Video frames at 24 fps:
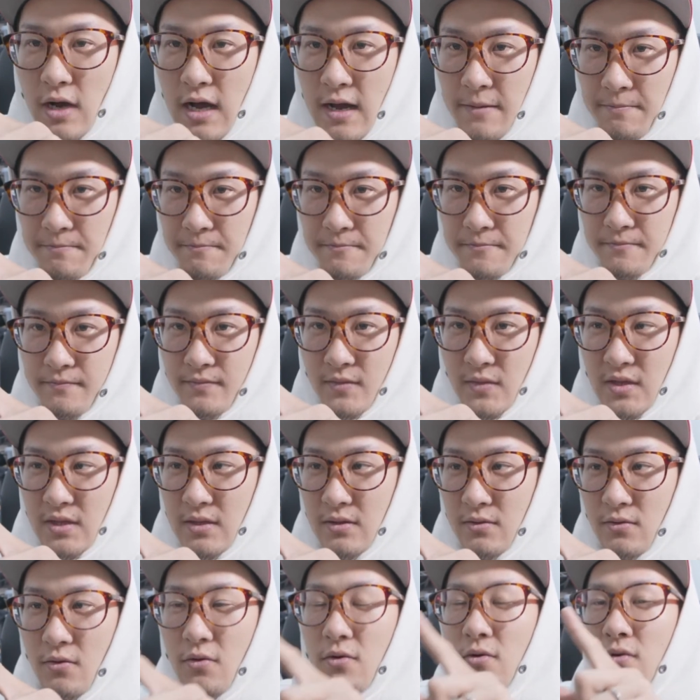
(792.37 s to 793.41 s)
換
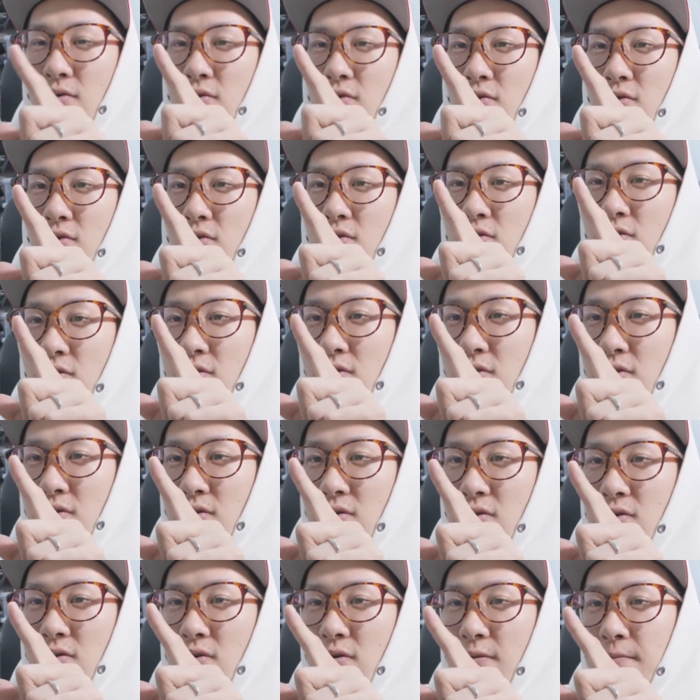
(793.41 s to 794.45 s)

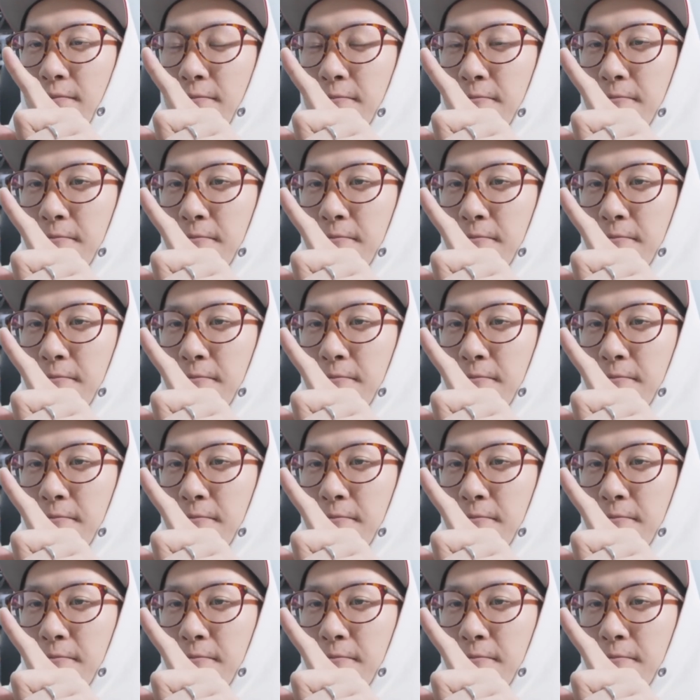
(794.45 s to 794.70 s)
の、